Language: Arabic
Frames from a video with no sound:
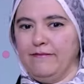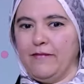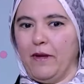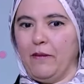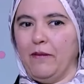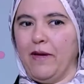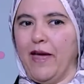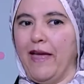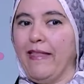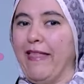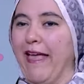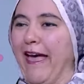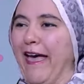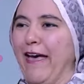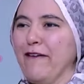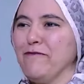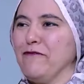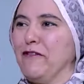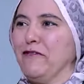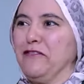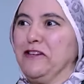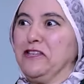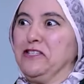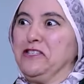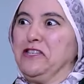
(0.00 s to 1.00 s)
انا
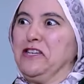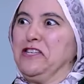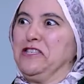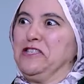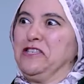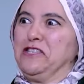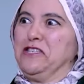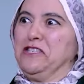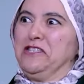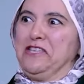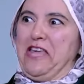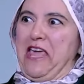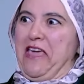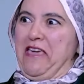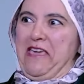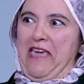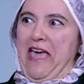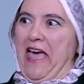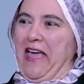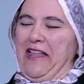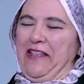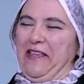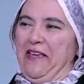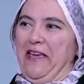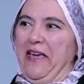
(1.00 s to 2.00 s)
اخفف الاسترس ازاي ازاي
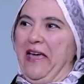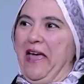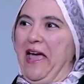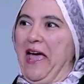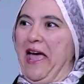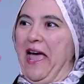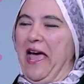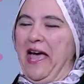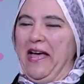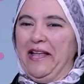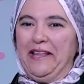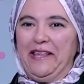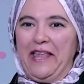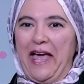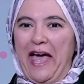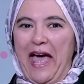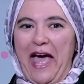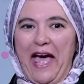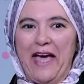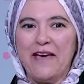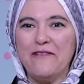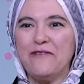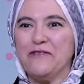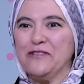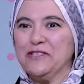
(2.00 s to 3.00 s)
صح فعلا ده
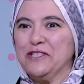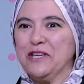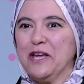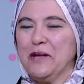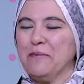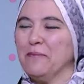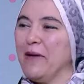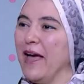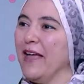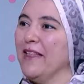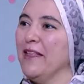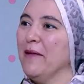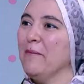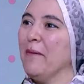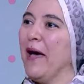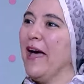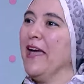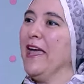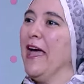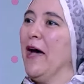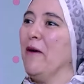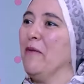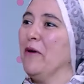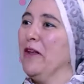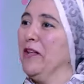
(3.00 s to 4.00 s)
اخفف انا
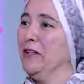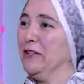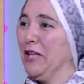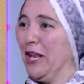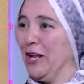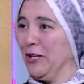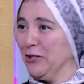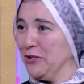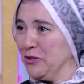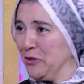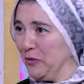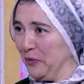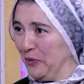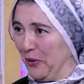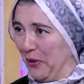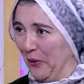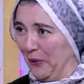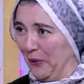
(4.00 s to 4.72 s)
معايا اولا ثلاث صبيان